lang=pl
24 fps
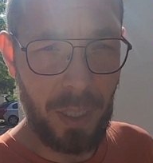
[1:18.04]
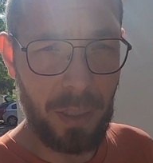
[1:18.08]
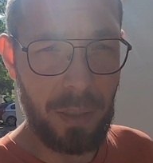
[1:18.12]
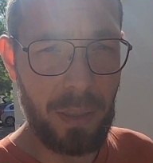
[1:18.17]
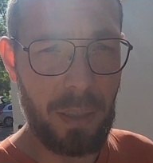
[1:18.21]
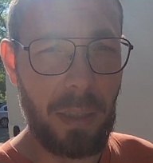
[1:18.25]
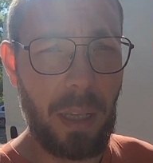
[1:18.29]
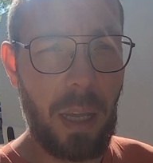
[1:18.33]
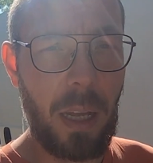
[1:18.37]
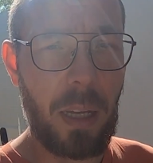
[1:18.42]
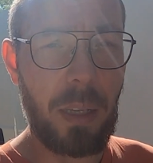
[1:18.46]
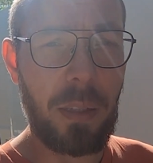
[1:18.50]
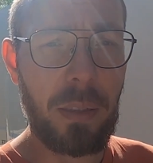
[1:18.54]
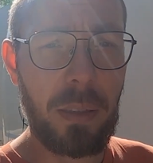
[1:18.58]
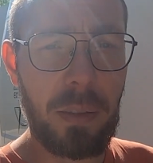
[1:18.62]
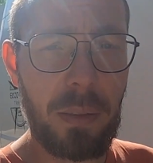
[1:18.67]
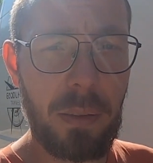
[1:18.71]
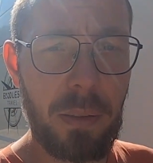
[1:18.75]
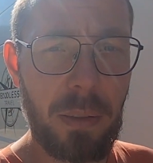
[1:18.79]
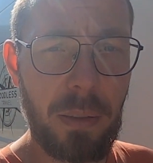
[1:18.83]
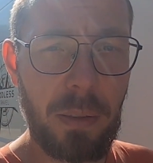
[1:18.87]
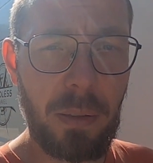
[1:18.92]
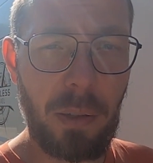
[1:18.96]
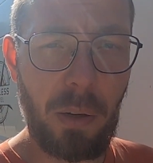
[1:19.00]
także ta
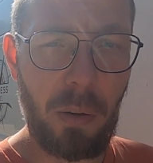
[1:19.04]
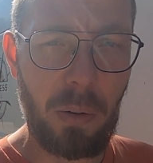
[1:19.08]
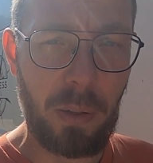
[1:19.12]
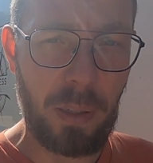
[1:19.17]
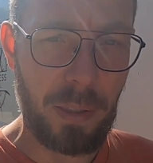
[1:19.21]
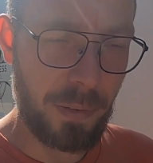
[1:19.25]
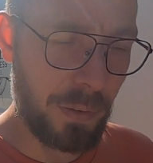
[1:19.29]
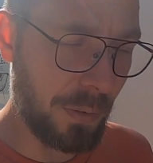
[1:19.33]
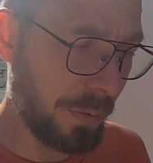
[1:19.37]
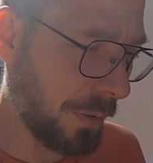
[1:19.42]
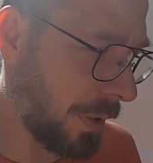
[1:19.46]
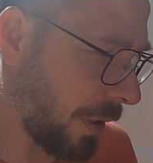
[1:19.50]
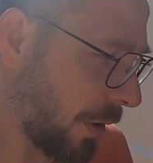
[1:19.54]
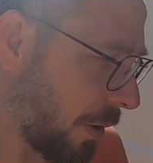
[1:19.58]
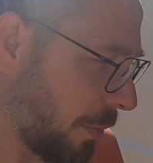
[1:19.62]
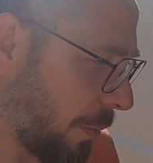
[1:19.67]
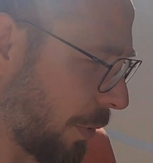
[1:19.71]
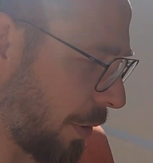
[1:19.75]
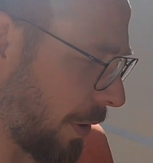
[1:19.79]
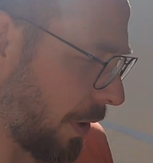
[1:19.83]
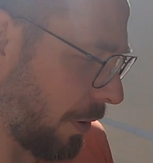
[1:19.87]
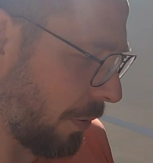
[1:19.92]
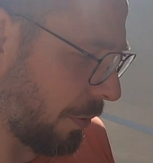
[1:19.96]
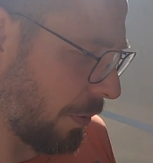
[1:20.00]
rolka z nowszego
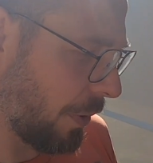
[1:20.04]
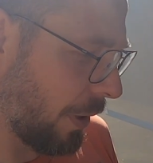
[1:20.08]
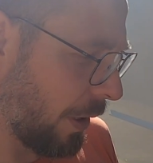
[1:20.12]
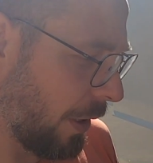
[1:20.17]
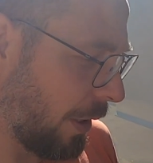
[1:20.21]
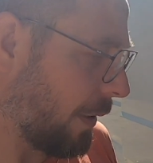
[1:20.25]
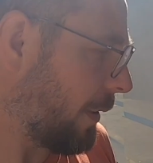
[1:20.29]
modelu